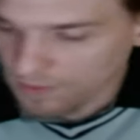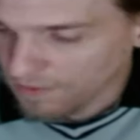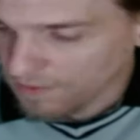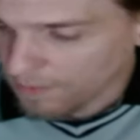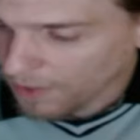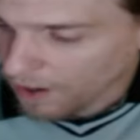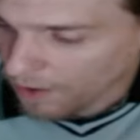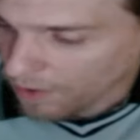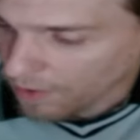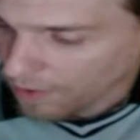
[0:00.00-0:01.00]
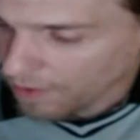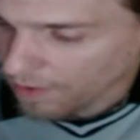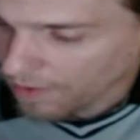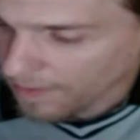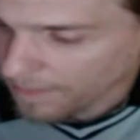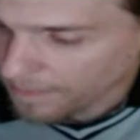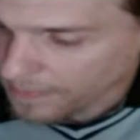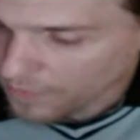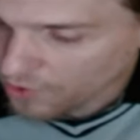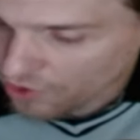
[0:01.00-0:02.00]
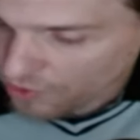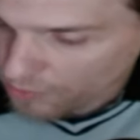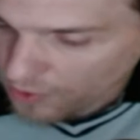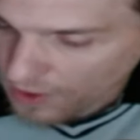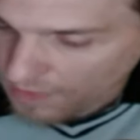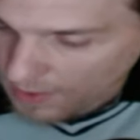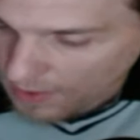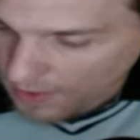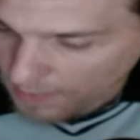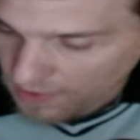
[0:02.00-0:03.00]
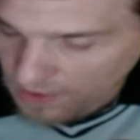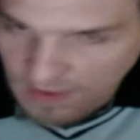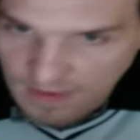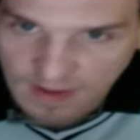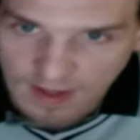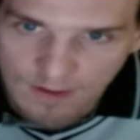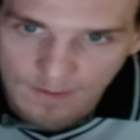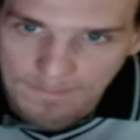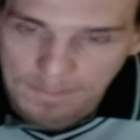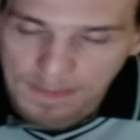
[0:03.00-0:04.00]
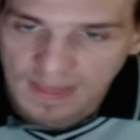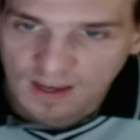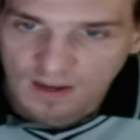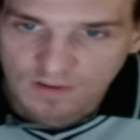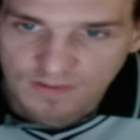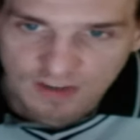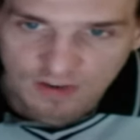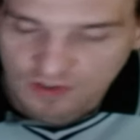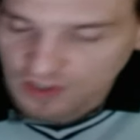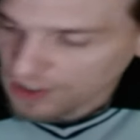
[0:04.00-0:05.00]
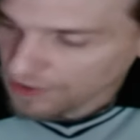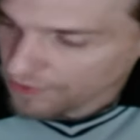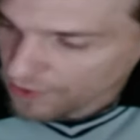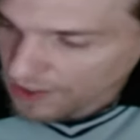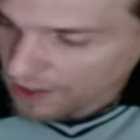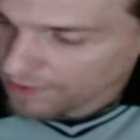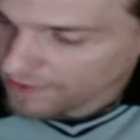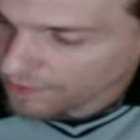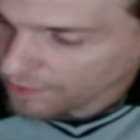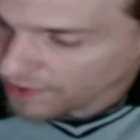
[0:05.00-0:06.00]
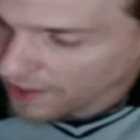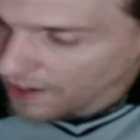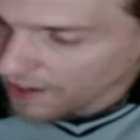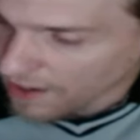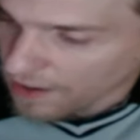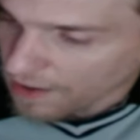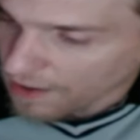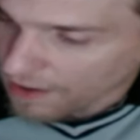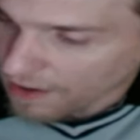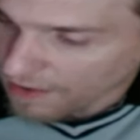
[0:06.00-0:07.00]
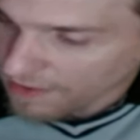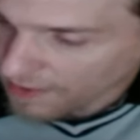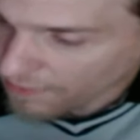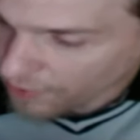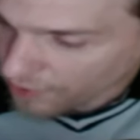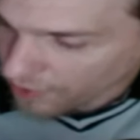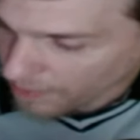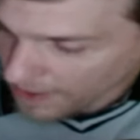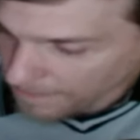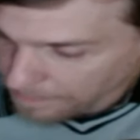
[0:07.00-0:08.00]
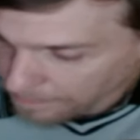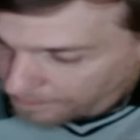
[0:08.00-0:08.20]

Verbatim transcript: vous n'avez pas de changement dans la vie. Hein. parce que essayer de, faire changer les autres, hein, on le sait tous, ça ne fonctionne pas.